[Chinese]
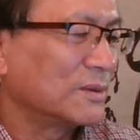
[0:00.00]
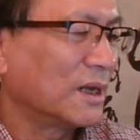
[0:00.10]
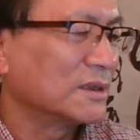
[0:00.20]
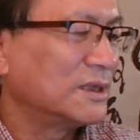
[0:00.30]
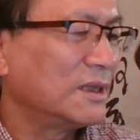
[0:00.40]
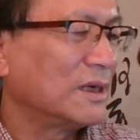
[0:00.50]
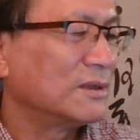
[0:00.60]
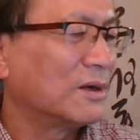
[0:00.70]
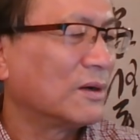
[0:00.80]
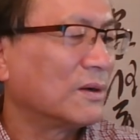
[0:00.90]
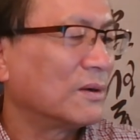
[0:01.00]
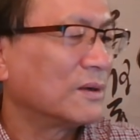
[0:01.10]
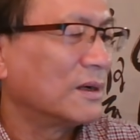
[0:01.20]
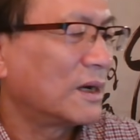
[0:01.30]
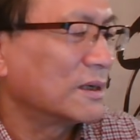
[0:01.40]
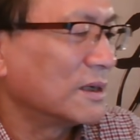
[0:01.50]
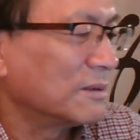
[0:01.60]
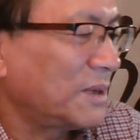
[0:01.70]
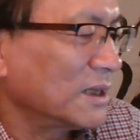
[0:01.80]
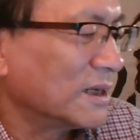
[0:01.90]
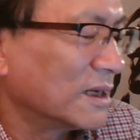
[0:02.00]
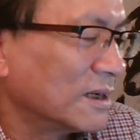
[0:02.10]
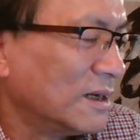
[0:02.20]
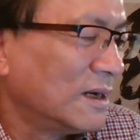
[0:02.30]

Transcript: 两千年到二零零八年，